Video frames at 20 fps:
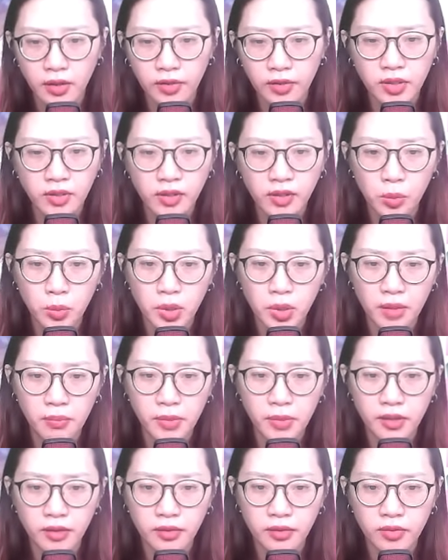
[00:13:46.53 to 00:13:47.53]
nhưng không hề
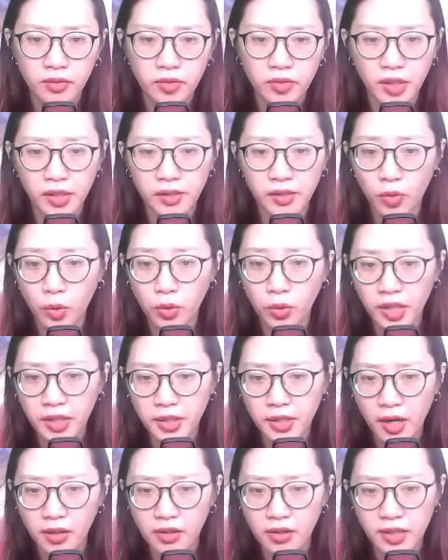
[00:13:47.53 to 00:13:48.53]
biết nhị vũ khí
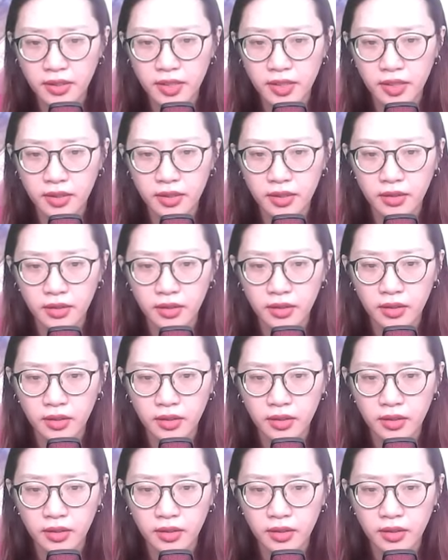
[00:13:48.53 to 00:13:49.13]
đó là gì.